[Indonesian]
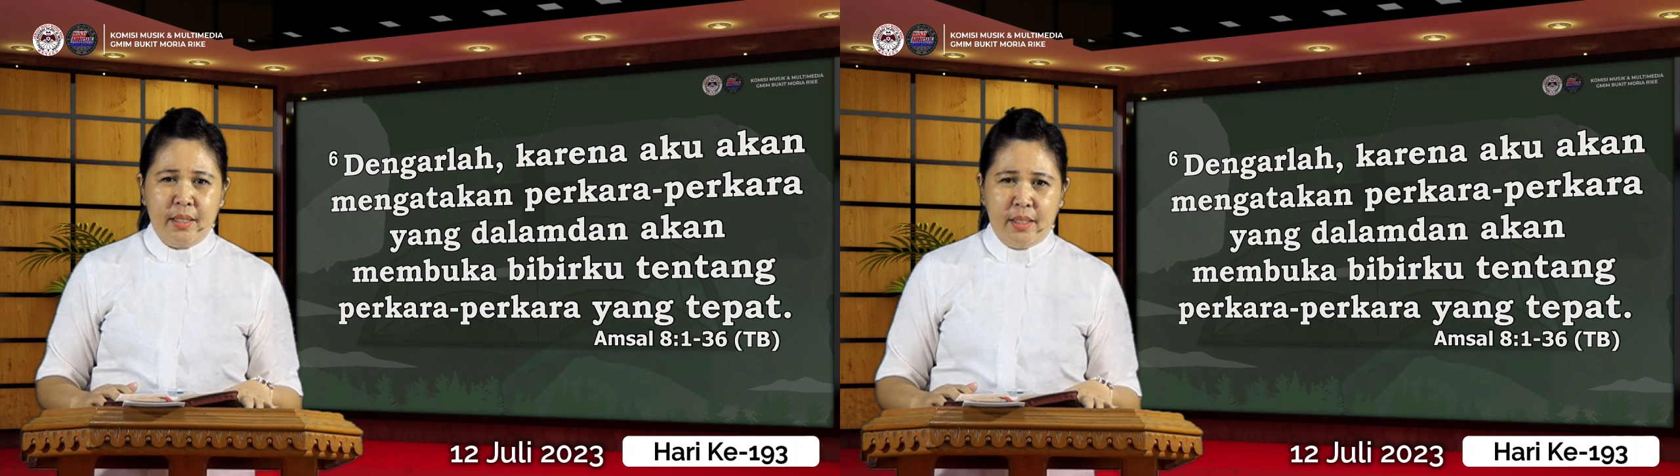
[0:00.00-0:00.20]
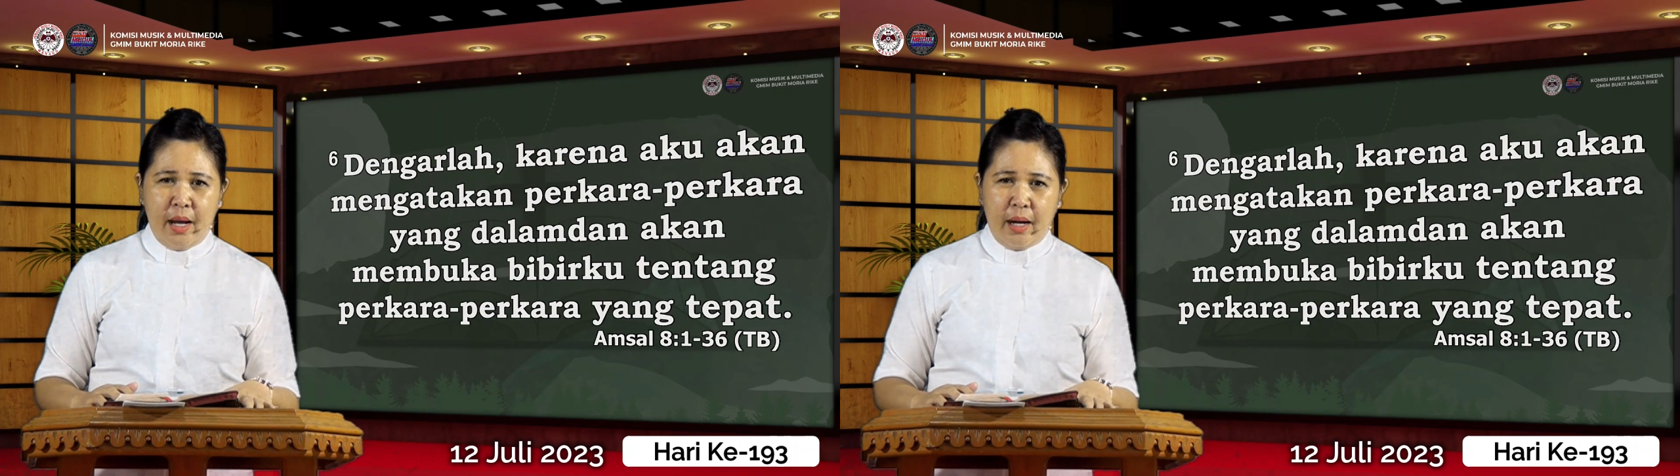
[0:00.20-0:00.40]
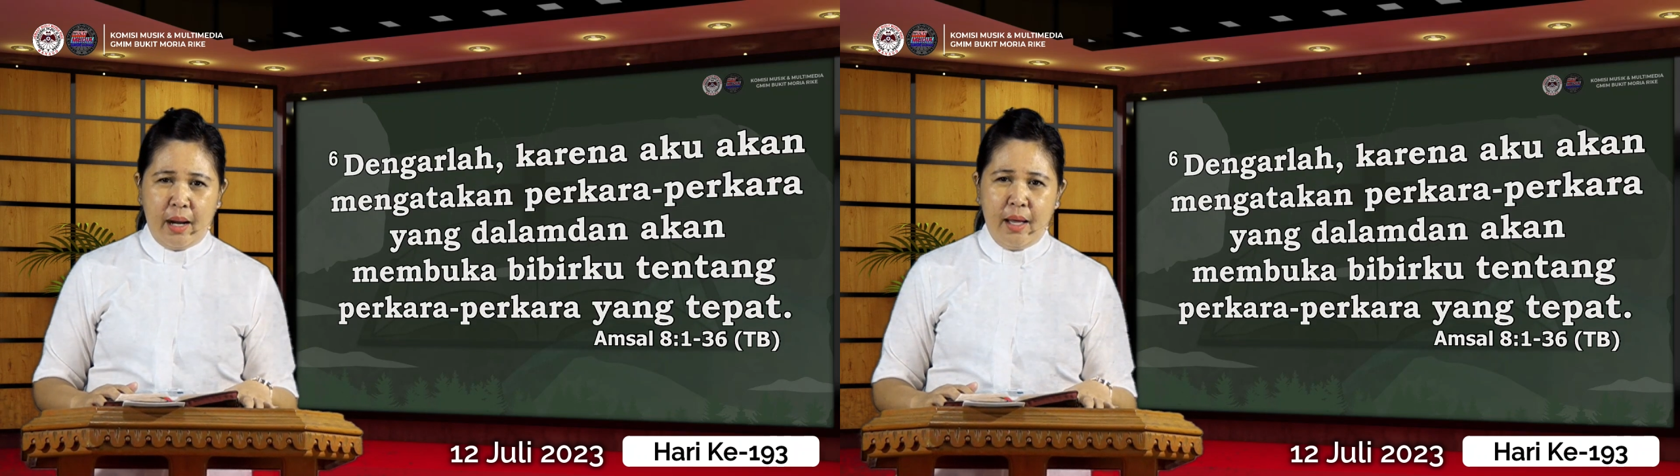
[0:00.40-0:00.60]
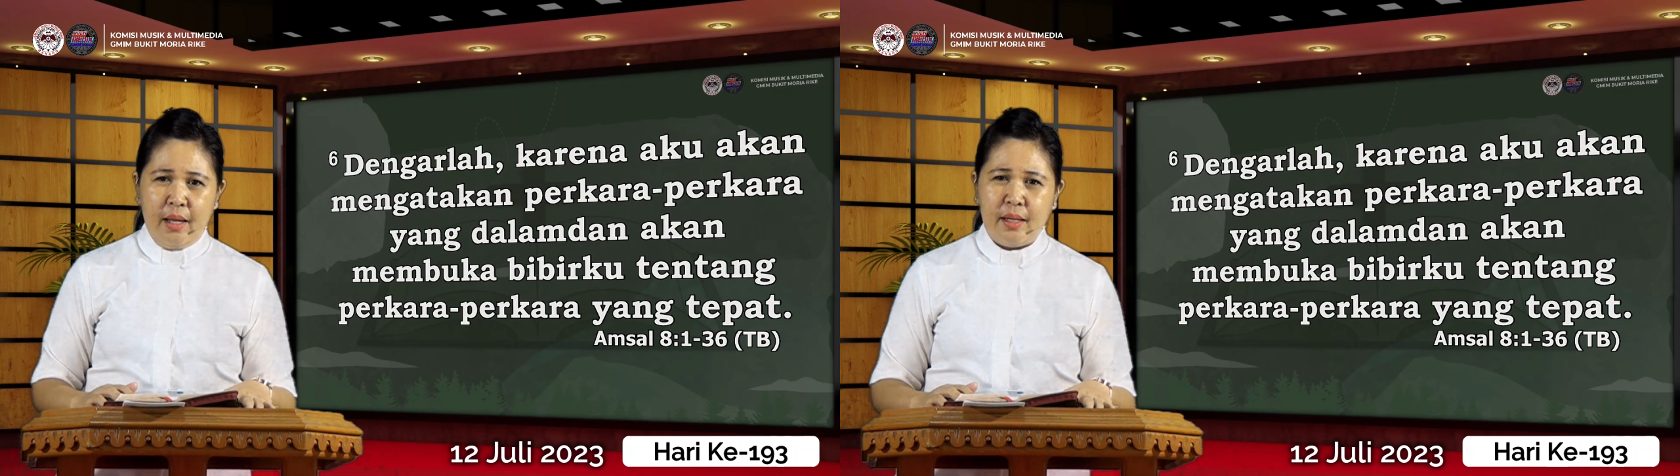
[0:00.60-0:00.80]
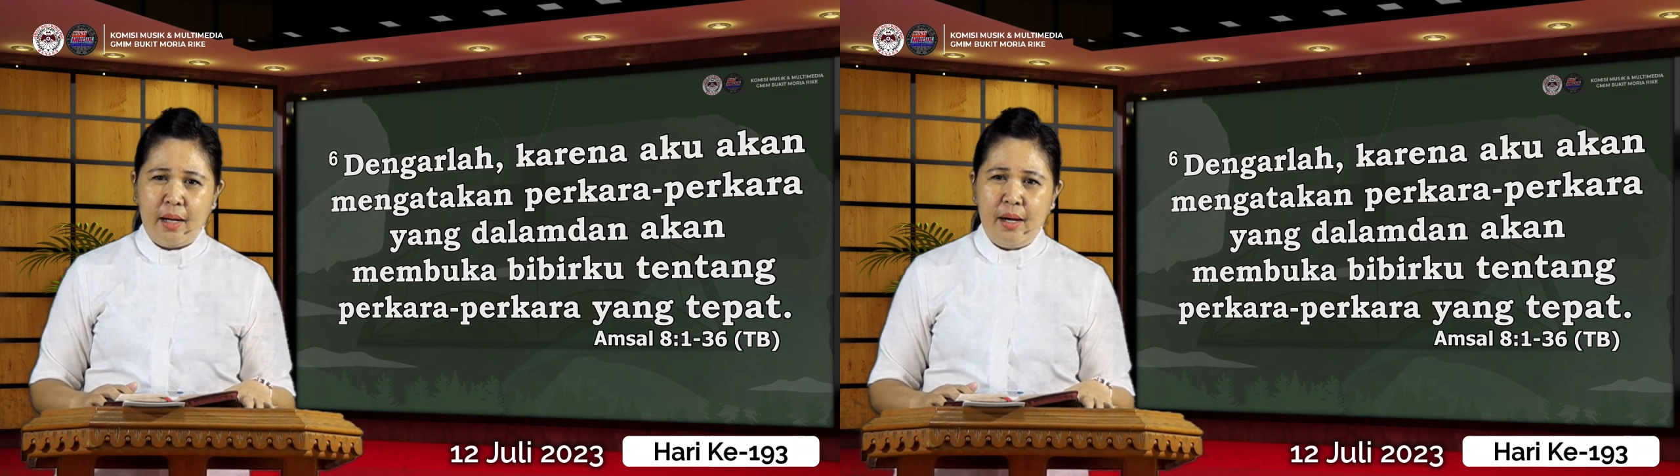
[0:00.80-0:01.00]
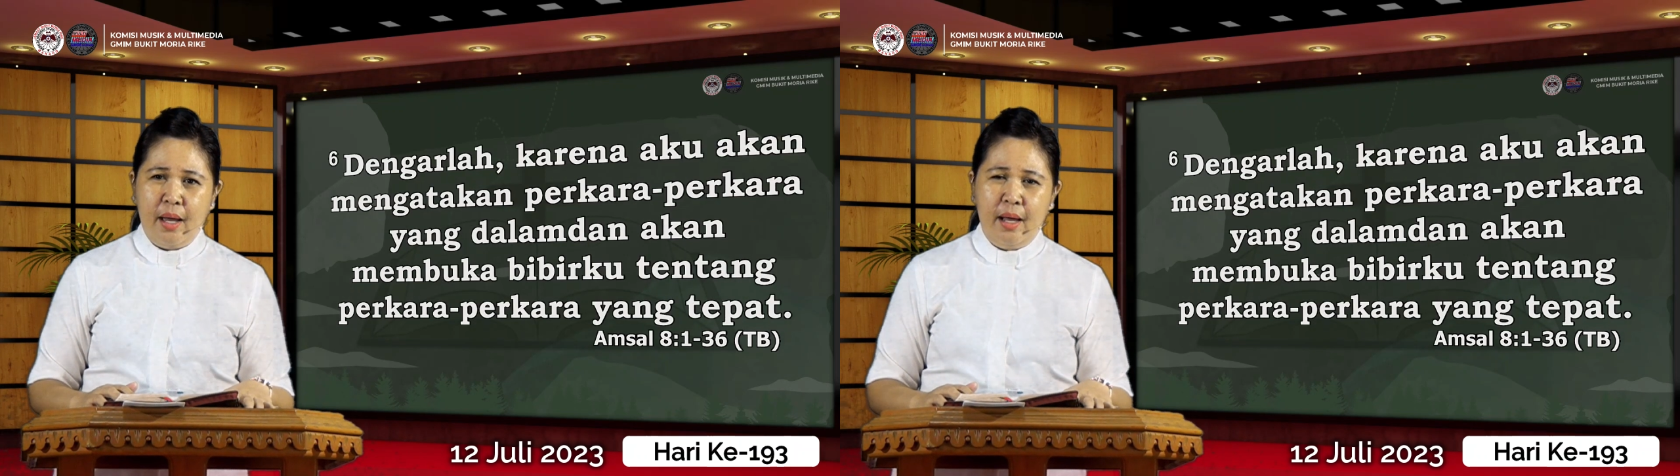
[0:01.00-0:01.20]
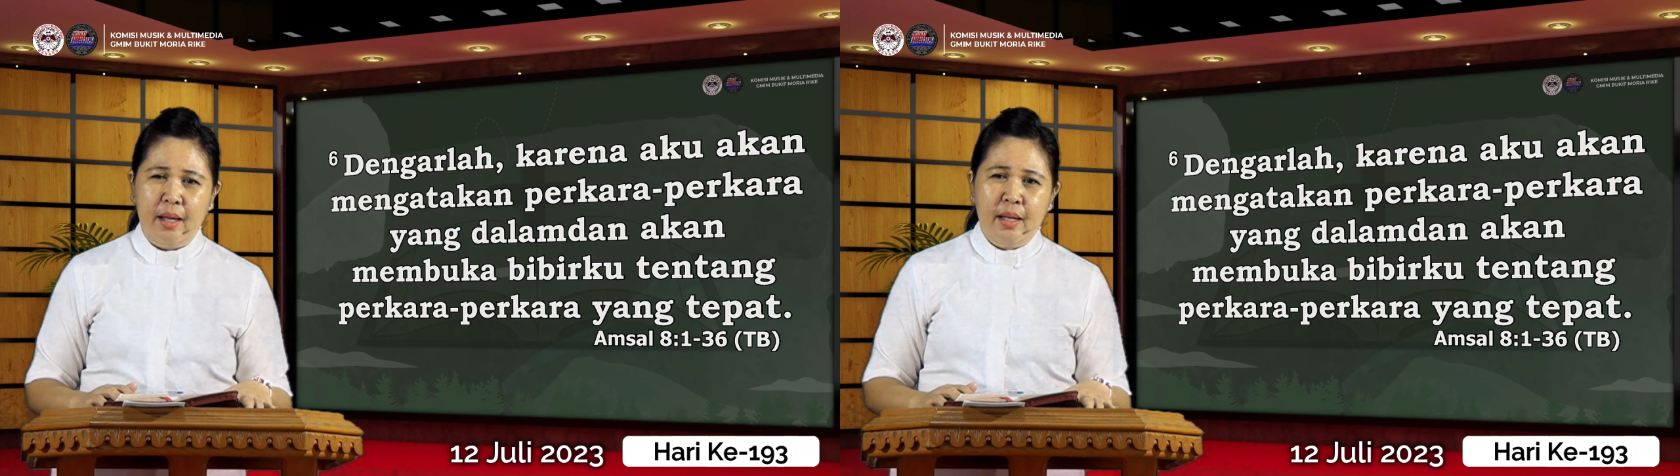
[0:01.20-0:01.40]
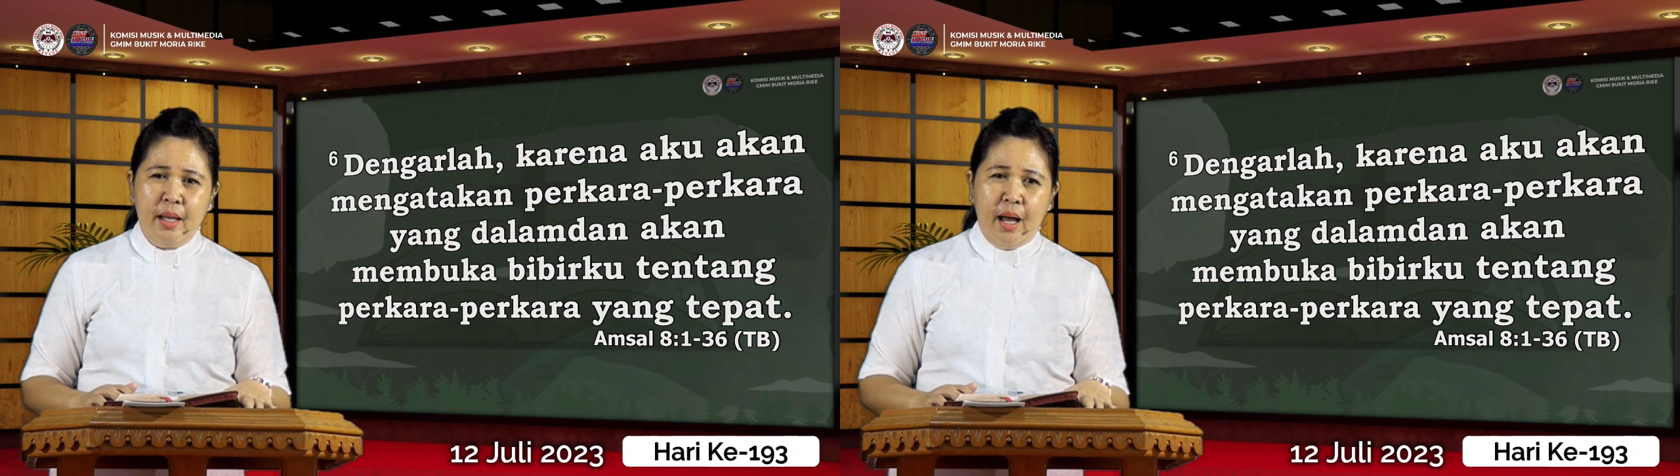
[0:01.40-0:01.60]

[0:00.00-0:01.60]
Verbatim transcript: Dengarlah karena